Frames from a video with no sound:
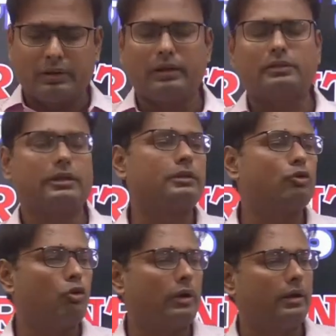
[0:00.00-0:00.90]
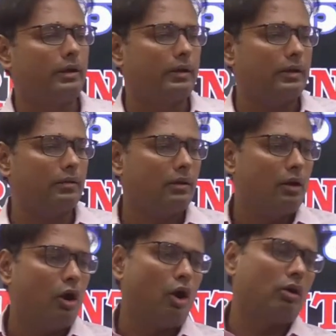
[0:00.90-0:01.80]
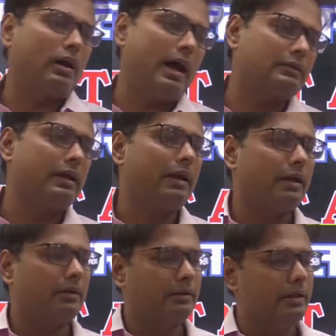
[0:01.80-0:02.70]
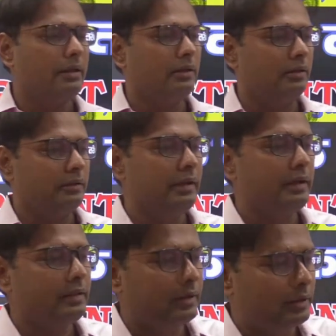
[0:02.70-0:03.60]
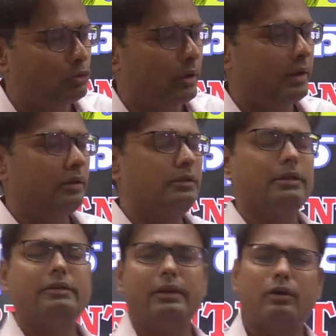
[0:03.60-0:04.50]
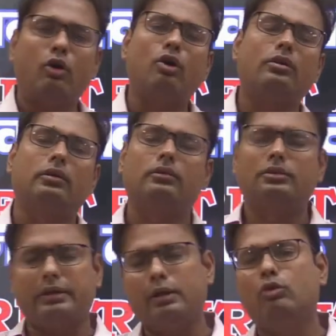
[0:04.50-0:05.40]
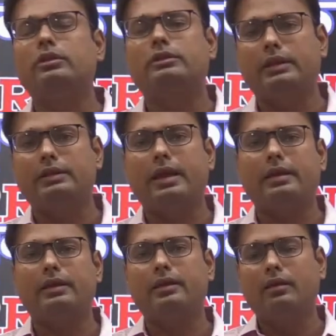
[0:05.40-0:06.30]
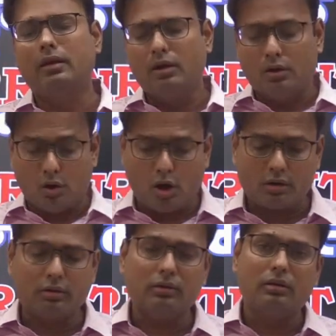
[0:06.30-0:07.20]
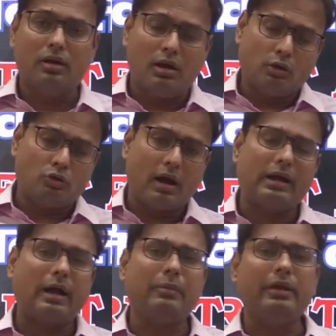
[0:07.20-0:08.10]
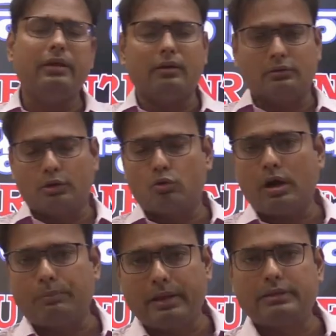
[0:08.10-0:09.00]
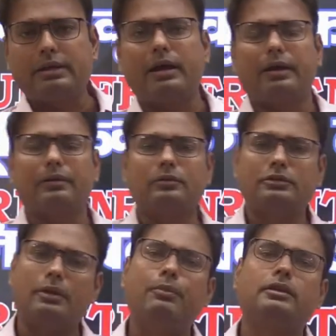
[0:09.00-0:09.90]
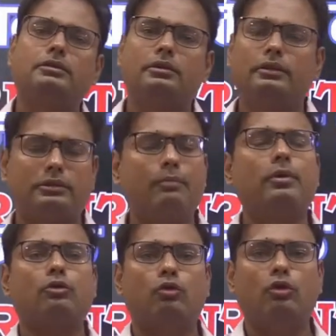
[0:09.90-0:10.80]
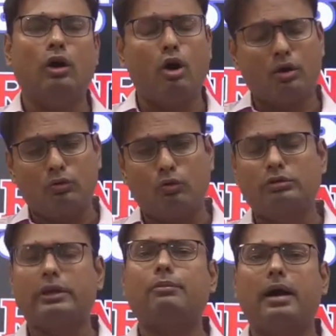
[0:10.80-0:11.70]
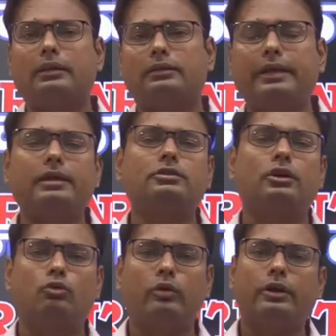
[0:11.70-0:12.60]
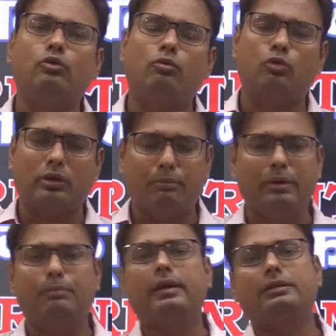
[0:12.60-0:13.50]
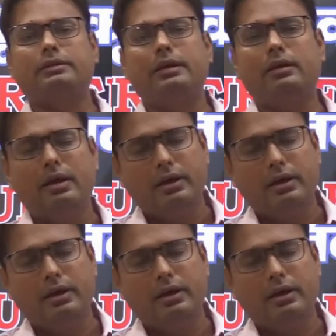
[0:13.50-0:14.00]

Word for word: के सेशन को लेकर के और आशा है कि धीरे धीरे जो हैं चीज़ें और सही होती चली जाएंगी और जो आगामी दरोगा परीक्षा है 26 दिसंबर को और उसके बाद 23 जनवरी को हम लोग का बीपीएससी